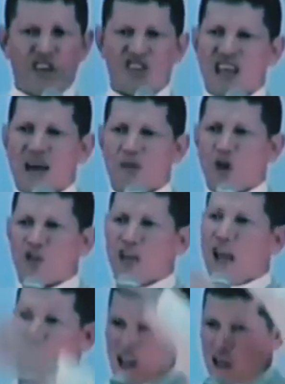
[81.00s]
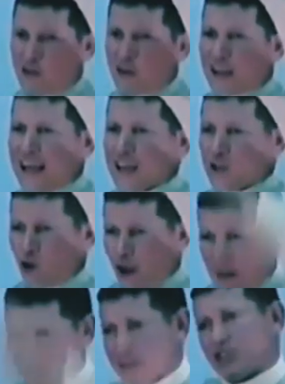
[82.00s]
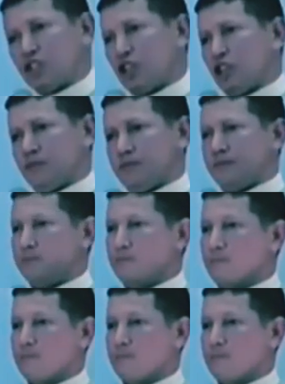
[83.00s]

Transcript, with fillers: Estamos edificando una mansión.